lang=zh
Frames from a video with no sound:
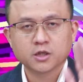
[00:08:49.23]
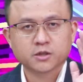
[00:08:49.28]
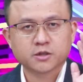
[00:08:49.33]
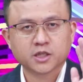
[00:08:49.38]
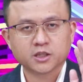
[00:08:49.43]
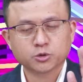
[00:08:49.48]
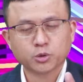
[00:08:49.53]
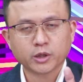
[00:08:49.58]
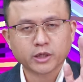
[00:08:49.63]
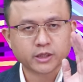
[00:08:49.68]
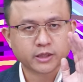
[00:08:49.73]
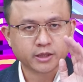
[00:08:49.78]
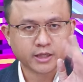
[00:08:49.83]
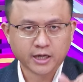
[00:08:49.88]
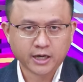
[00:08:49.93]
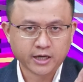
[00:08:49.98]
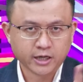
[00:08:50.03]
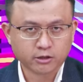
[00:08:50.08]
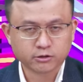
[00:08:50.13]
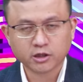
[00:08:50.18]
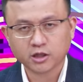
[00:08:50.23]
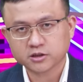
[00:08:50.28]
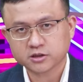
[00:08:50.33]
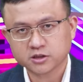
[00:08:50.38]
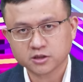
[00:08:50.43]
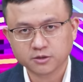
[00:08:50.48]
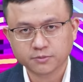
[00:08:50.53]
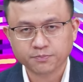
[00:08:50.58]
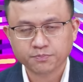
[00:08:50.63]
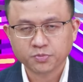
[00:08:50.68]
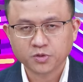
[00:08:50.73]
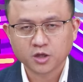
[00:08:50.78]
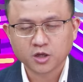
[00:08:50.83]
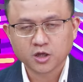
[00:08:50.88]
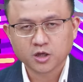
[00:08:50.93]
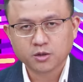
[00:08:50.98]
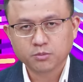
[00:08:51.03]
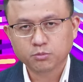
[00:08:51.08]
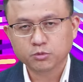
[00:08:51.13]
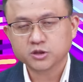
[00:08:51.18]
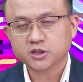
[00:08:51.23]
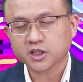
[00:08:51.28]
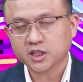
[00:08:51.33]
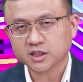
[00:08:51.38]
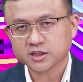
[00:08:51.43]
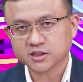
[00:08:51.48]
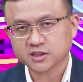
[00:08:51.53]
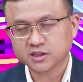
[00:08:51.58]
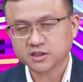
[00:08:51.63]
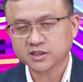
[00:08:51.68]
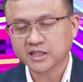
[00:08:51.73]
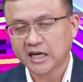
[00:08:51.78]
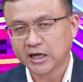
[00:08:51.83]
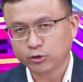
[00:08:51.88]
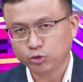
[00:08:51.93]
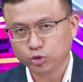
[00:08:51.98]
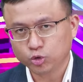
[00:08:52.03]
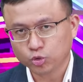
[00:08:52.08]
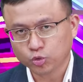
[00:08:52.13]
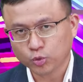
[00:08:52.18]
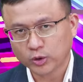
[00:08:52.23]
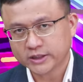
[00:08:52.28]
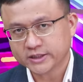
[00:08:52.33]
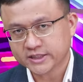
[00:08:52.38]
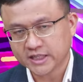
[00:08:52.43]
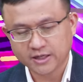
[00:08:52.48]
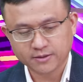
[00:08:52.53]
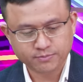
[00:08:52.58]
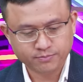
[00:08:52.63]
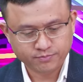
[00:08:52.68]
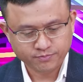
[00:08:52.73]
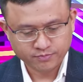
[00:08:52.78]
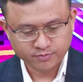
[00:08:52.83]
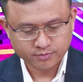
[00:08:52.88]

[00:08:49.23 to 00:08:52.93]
但是我跟大家聊到的是，目前的四大云端厂，